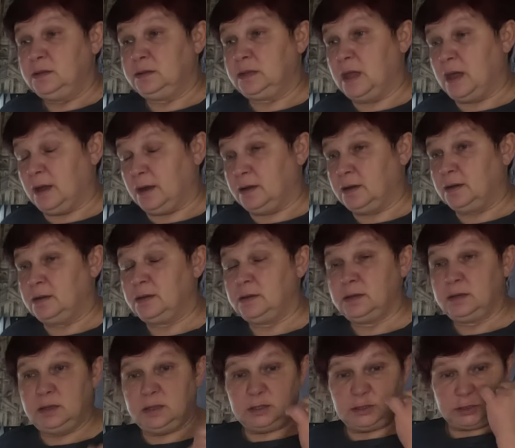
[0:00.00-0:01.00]
Так,
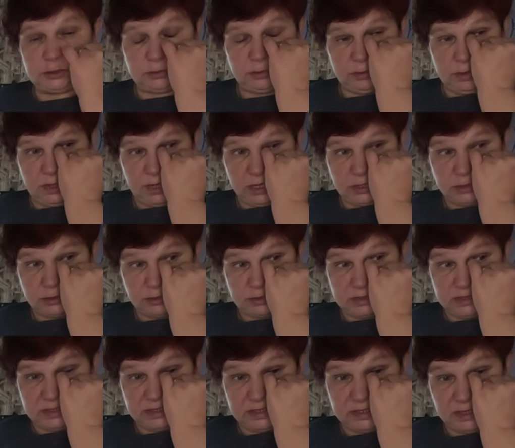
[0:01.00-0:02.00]
и что я еще
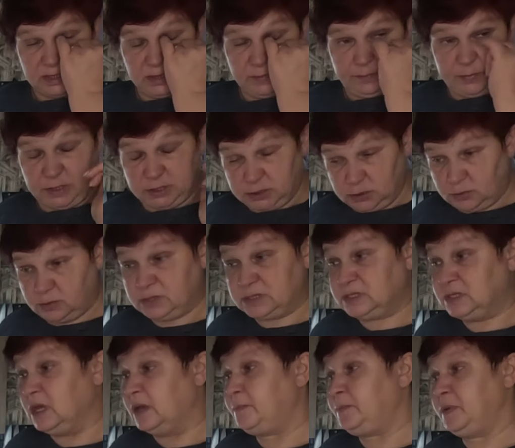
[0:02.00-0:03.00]
сделала? Печку
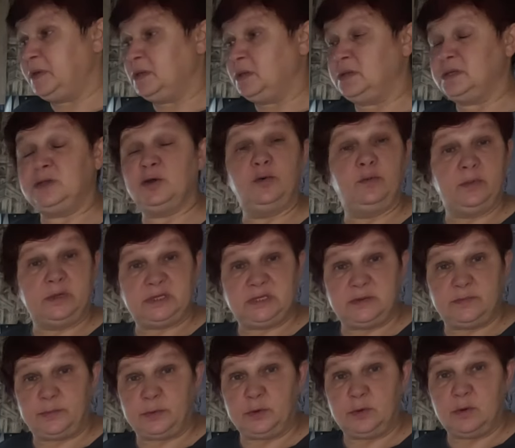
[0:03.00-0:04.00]
истопила, дома
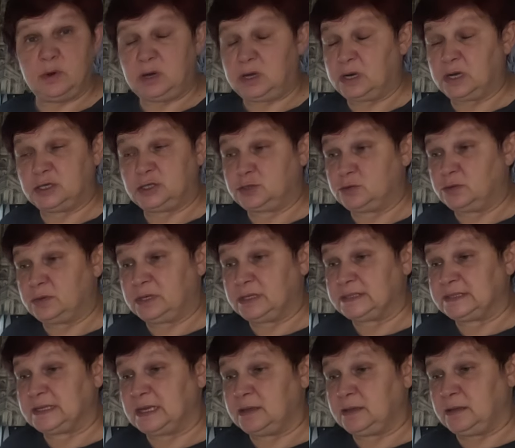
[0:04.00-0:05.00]
тепло, хорошо,
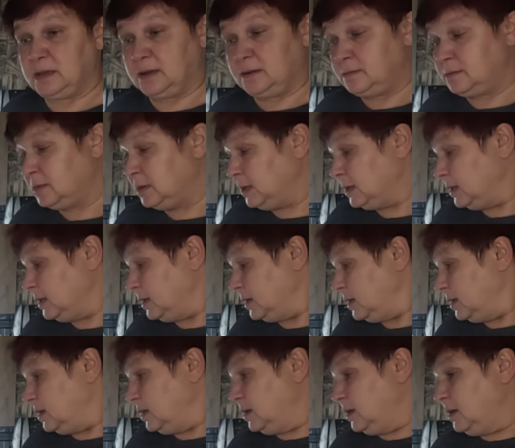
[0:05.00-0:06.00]
красота.
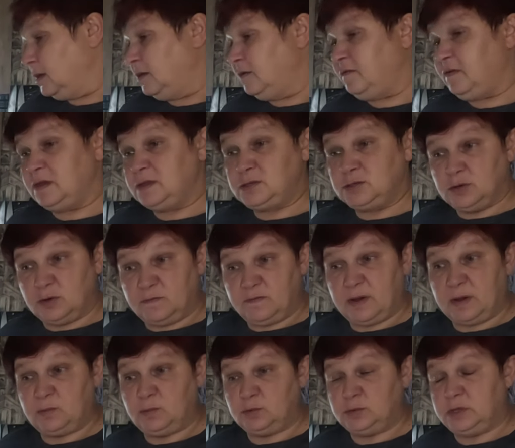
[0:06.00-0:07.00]
Видео
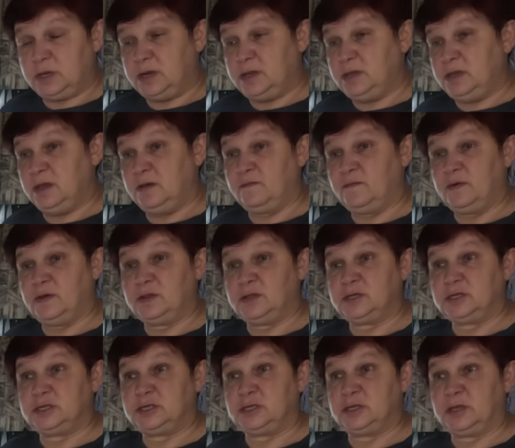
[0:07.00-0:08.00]
вам утреннее
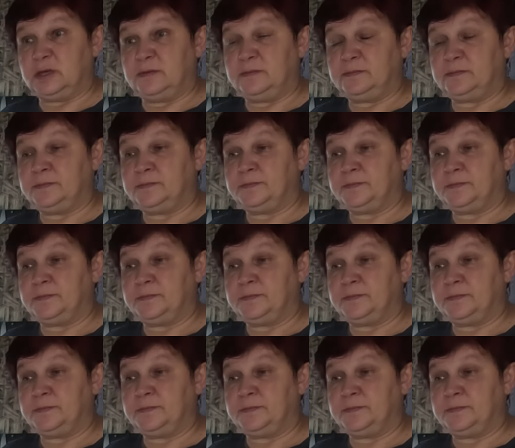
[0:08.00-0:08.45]
выложила.